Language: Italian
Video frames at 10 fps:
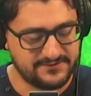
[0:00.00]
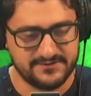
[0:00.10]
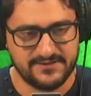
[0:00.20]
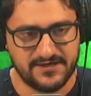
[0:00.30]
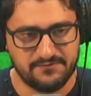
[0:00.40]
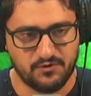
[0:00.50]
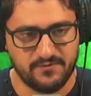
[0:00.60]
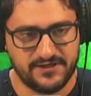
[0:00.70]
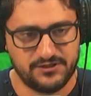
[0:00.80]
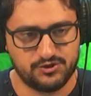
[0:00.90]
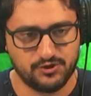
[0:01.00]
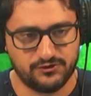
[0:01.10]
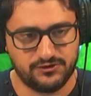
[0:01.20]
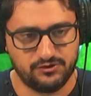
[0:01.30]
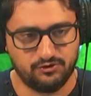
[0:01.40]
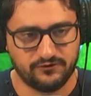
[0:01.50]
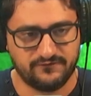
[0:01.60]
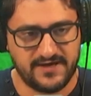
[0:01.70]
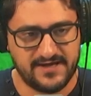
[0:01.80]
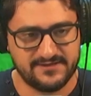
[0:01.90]
di ieri pomeriggio di
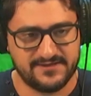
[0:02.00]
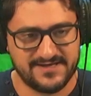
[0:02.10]
Dorval,